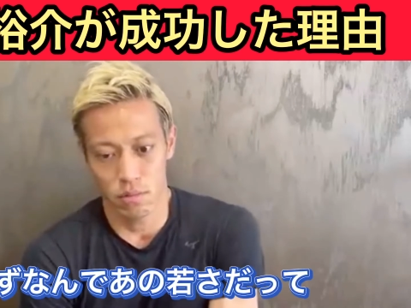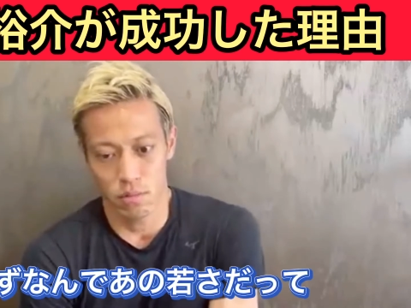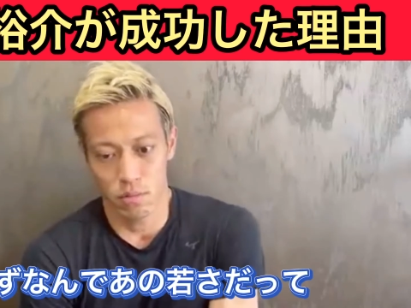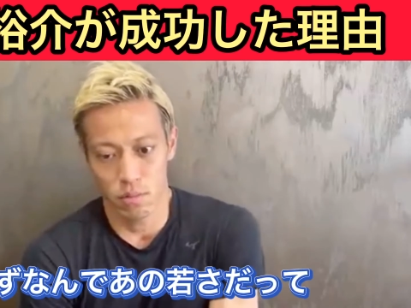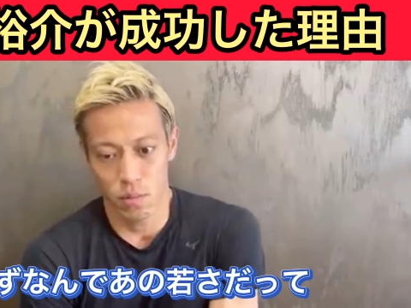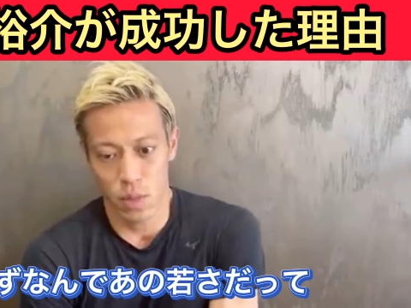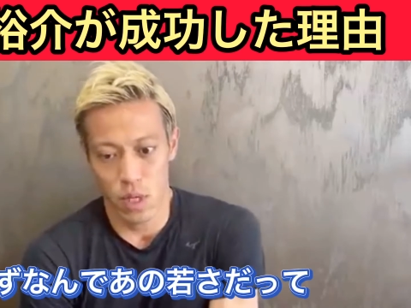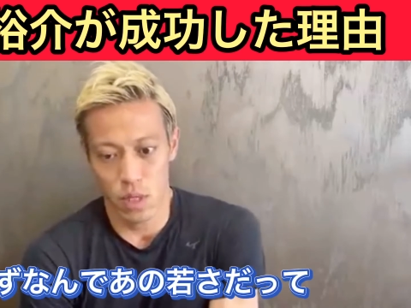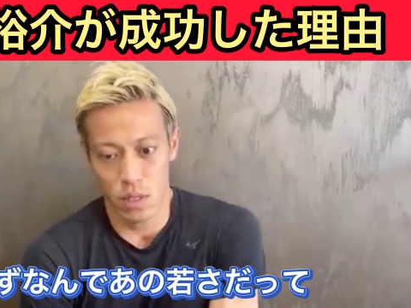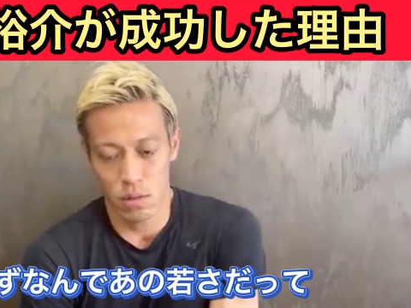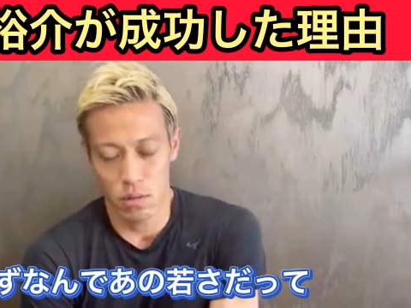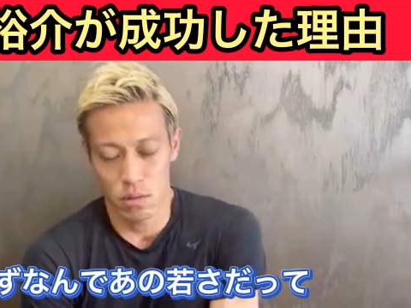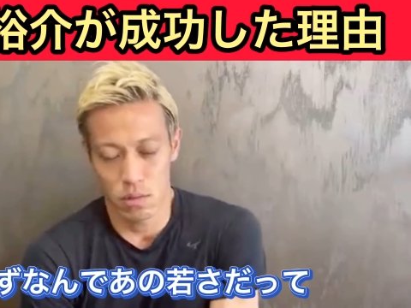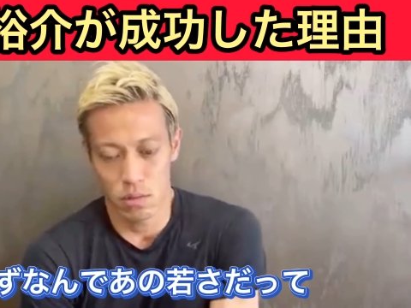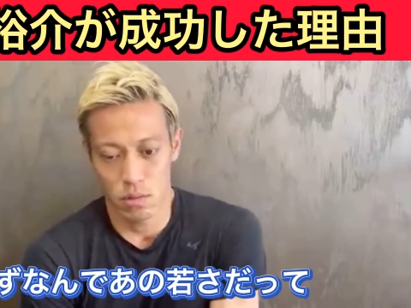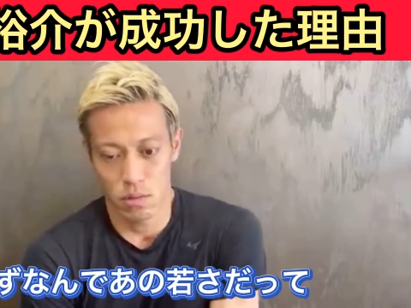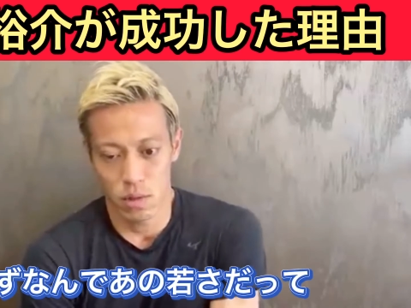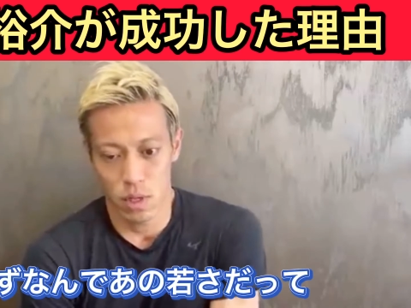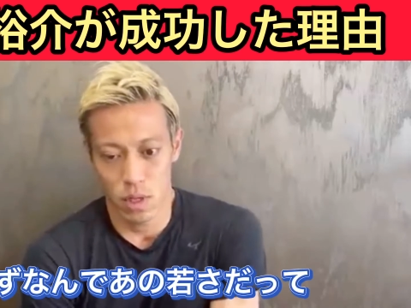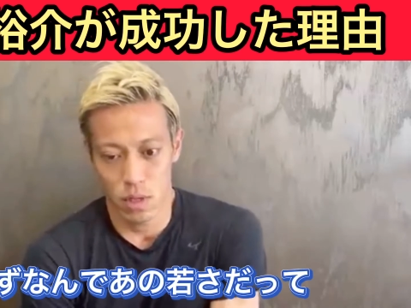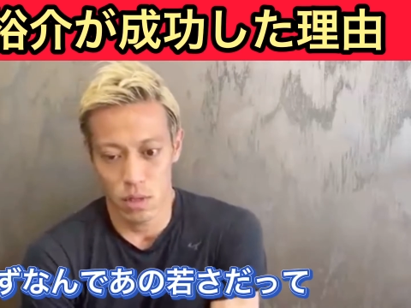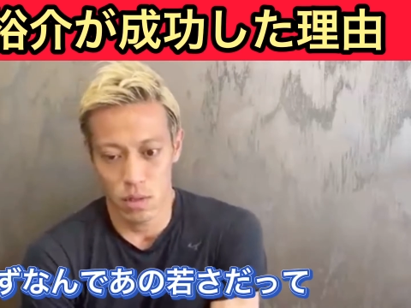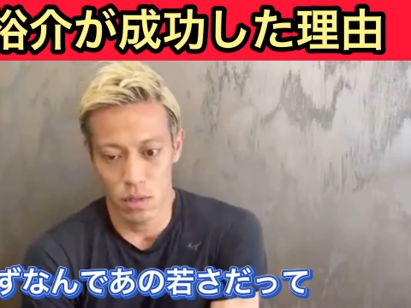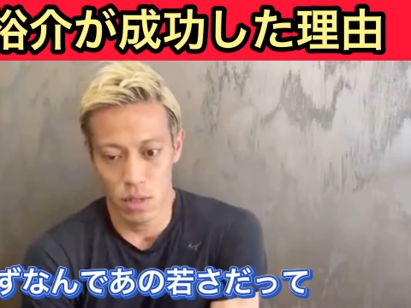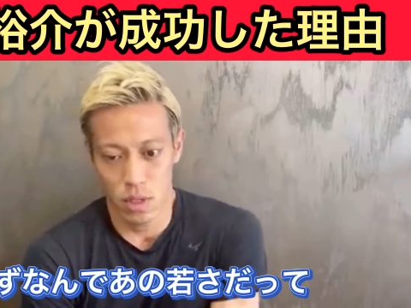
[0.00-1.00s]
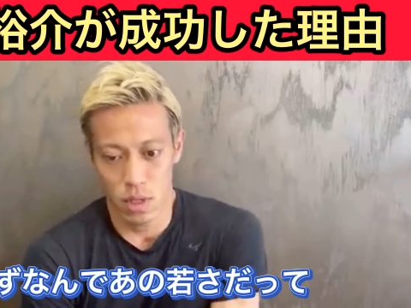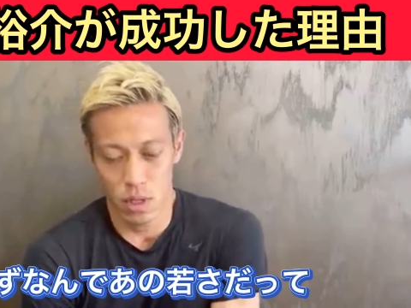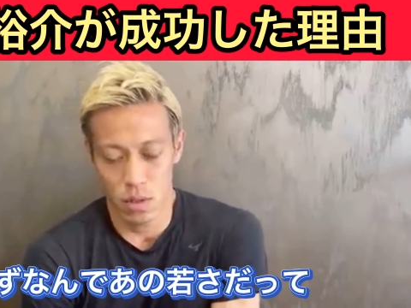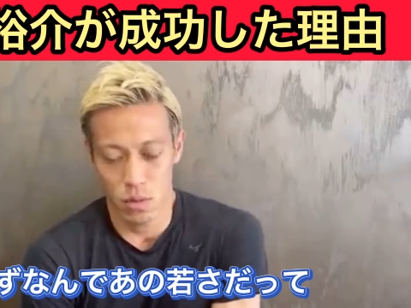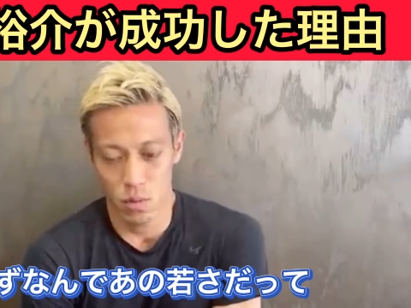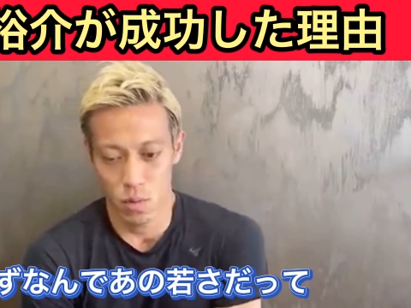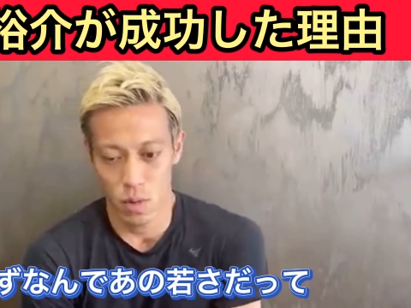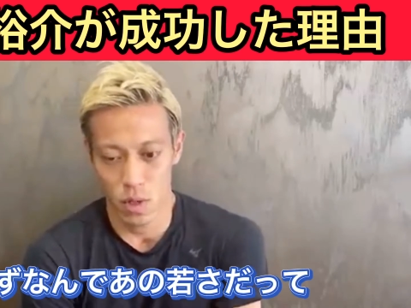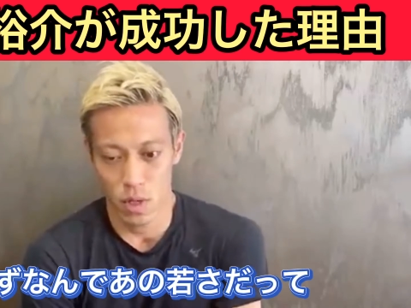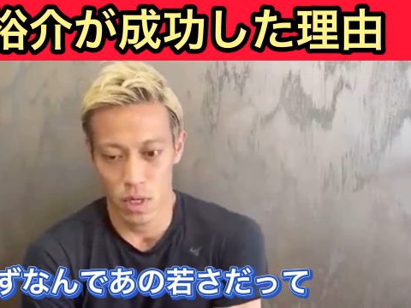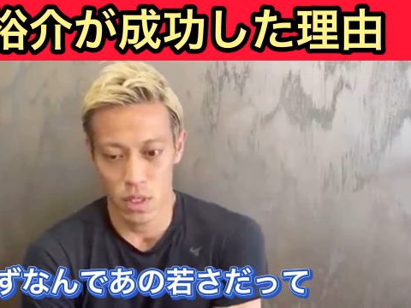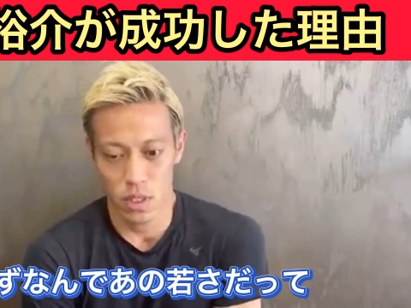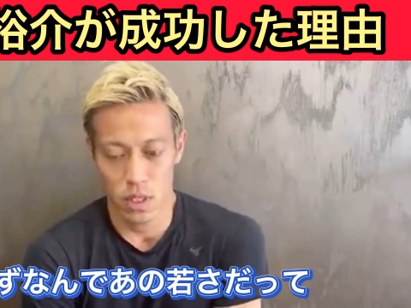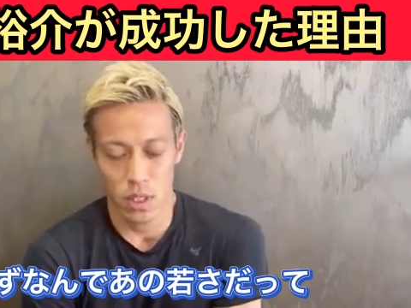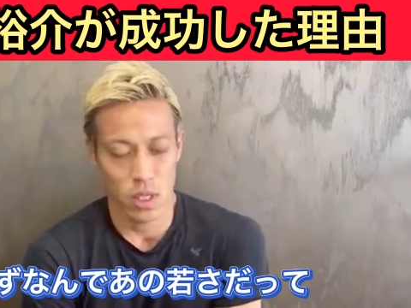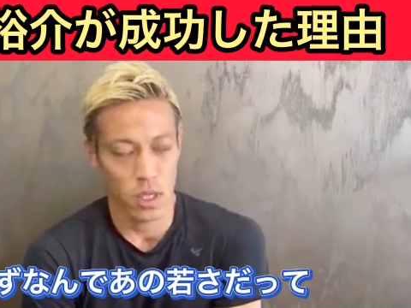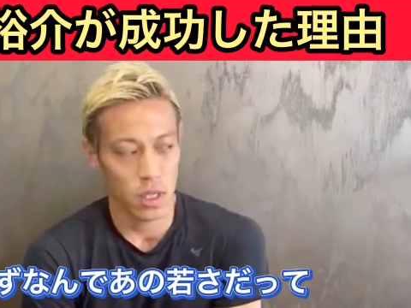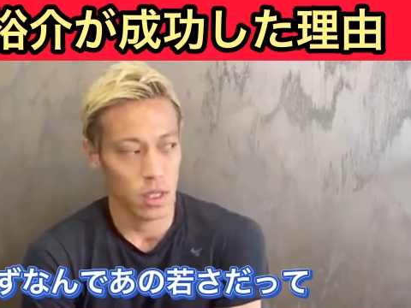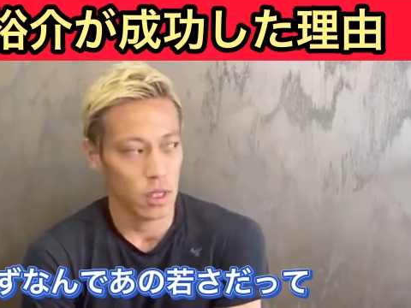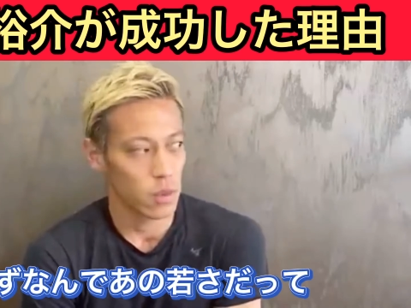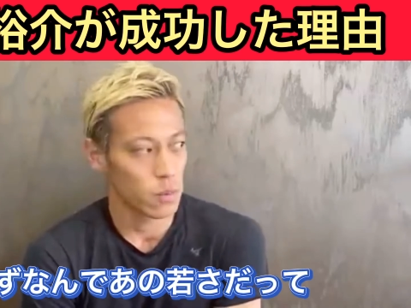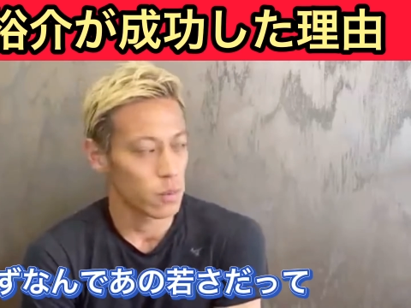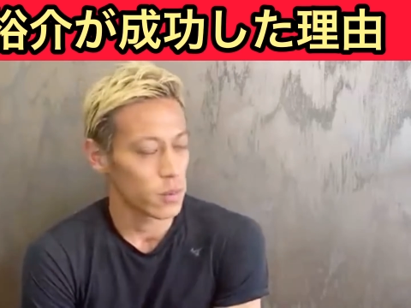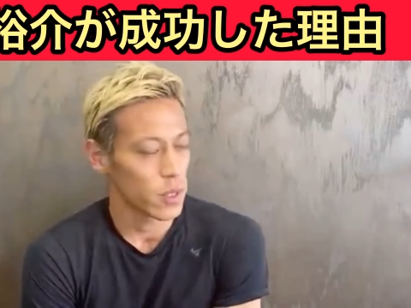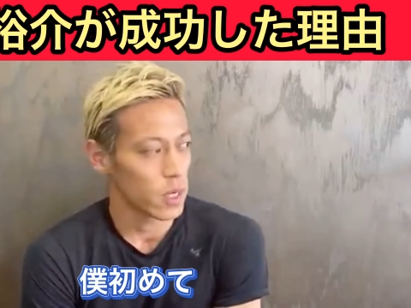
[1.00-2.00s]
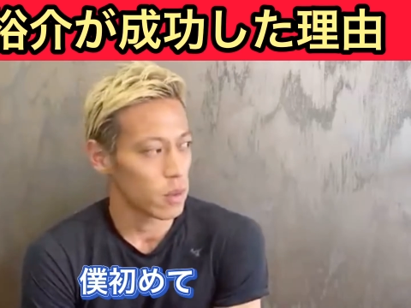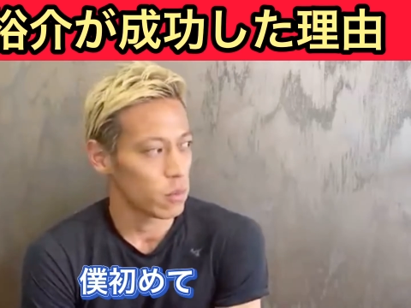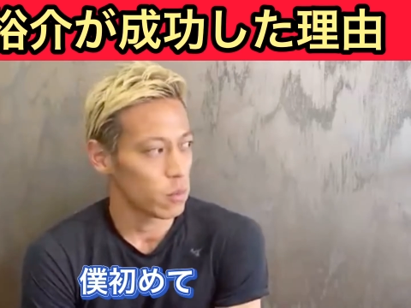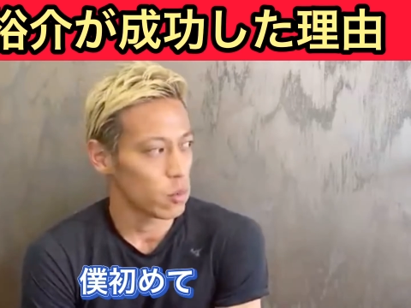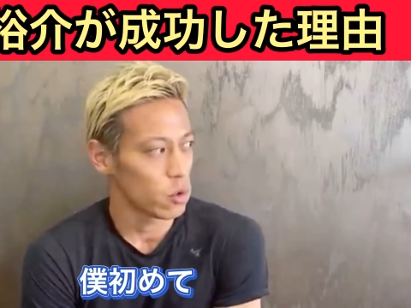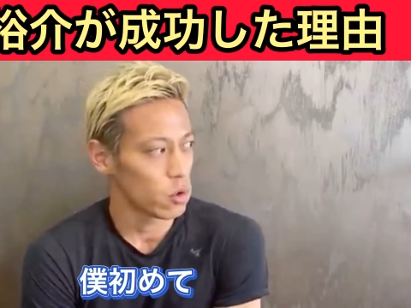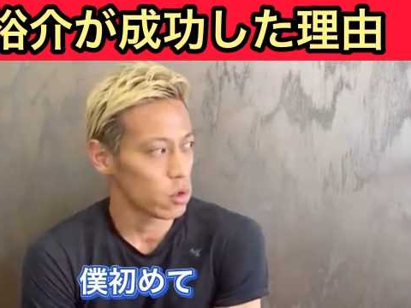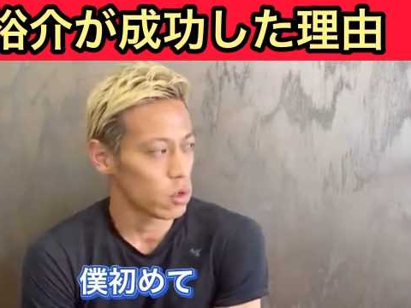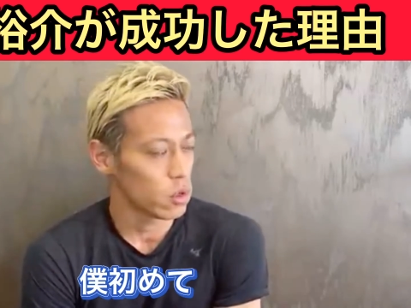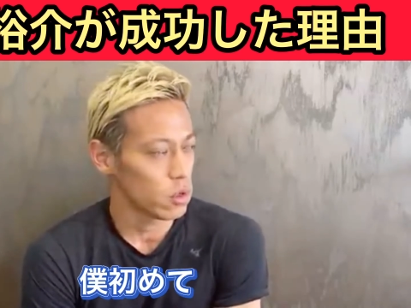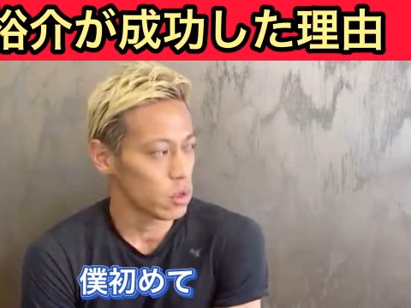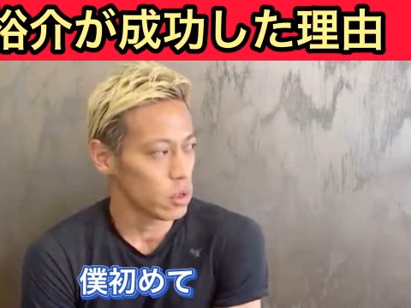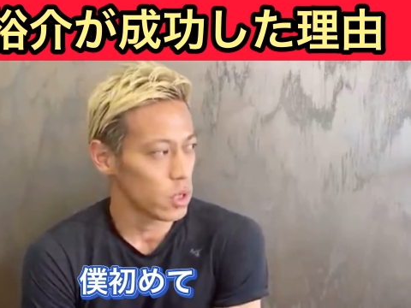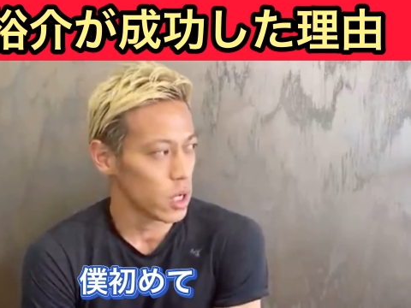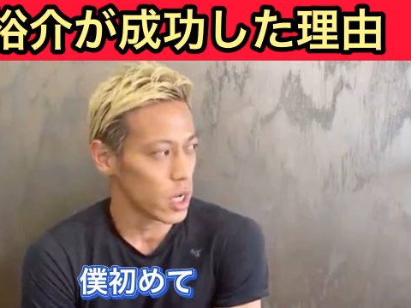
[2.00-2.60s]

まずなぜあの若さだってまあ僕